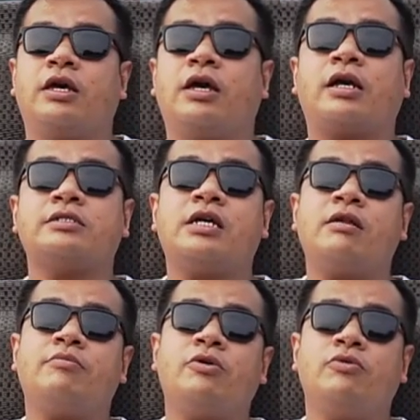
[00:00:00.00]

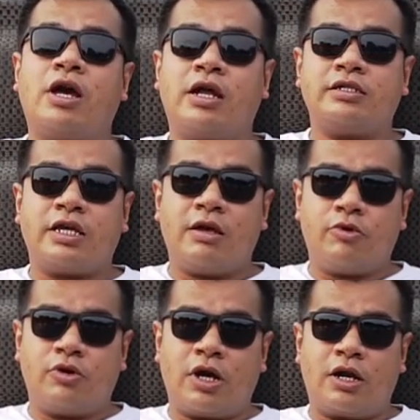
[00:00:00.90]
kesan penggunaan saya
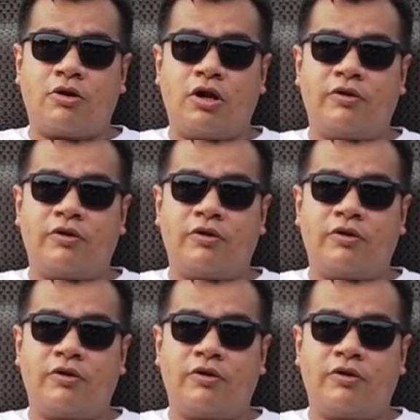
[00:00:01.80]
menggunakan oli